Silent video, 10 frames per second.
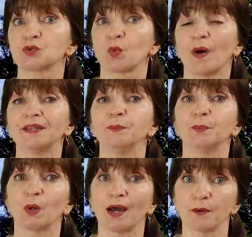z układem
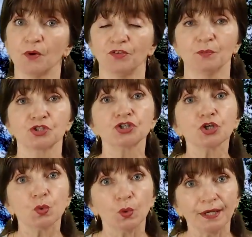pokarmowym,
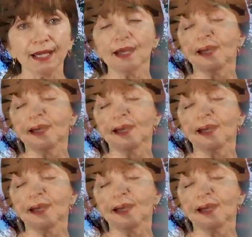szczególnie